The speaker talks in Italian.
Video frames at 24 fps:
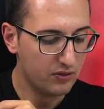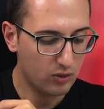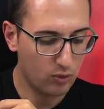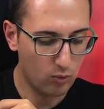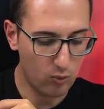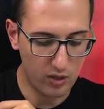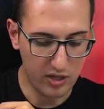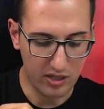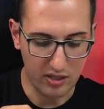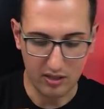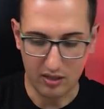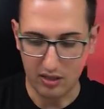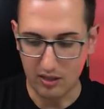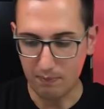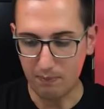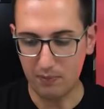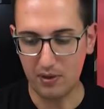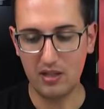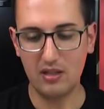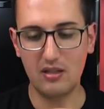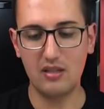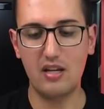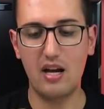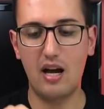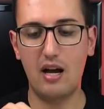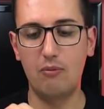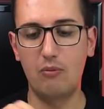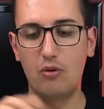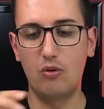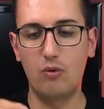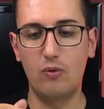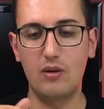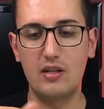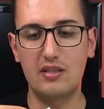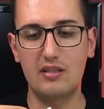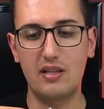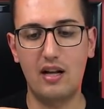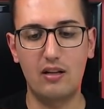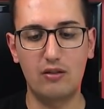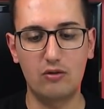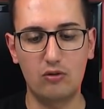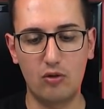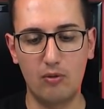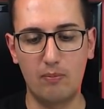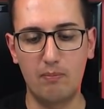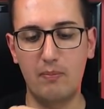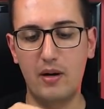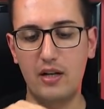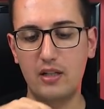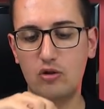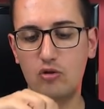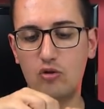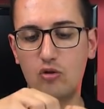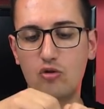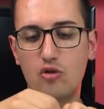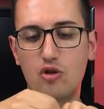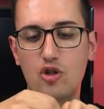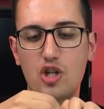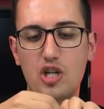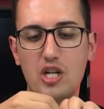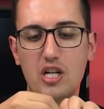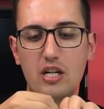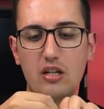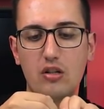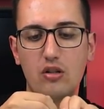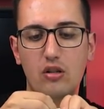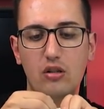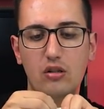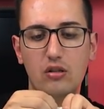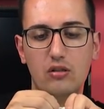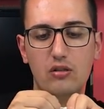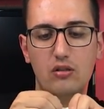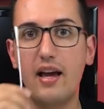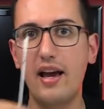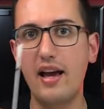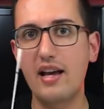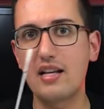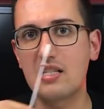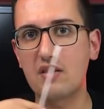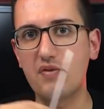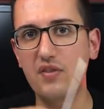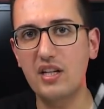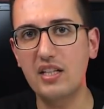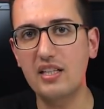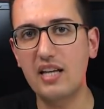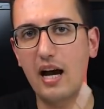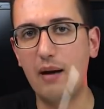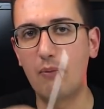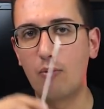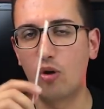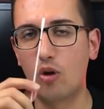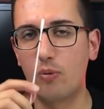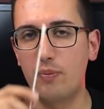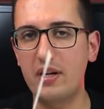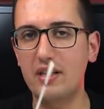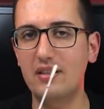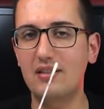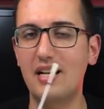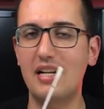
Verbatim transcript: Quindi prendiamo quest'altro bastoncino e sfreghiamolo per